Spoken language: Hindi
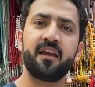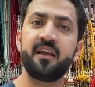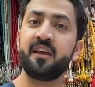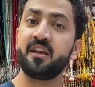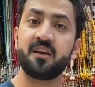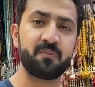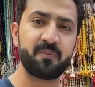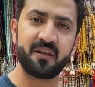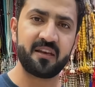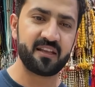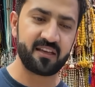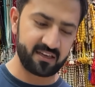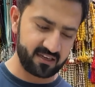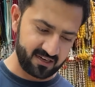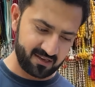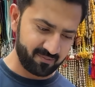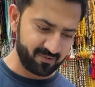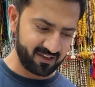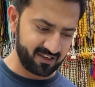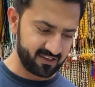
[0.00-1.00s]
ईद पे
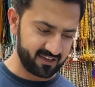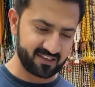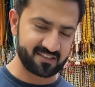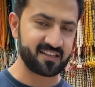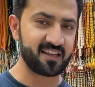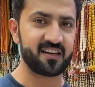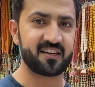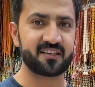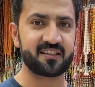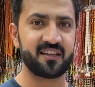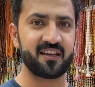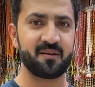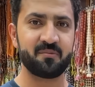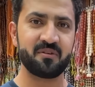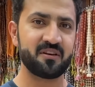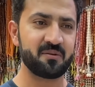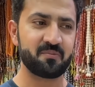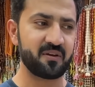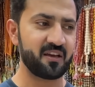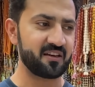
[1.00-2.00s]
देखना भाई कैसा लगता है अभी
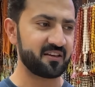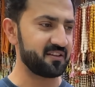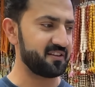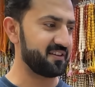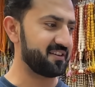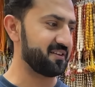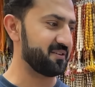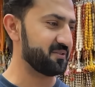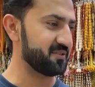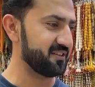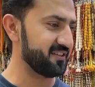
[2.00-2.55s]
नहीं पहन